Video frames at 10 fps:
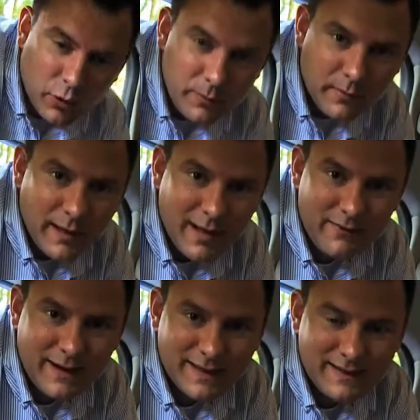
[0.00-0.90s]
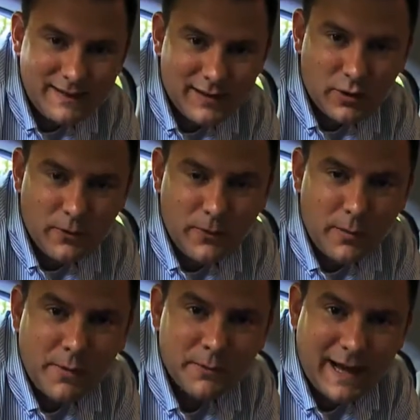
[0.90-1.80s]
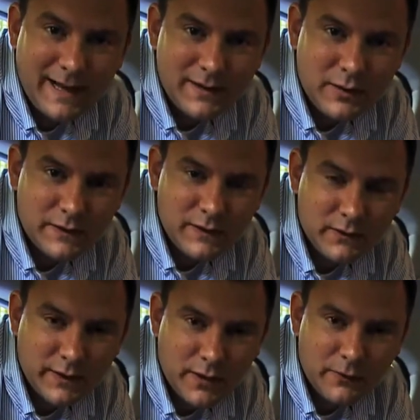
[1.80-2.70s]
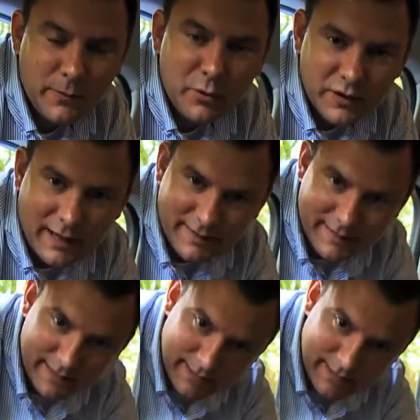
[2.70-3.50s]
um, erweitert sich der Kofferraum auf 1235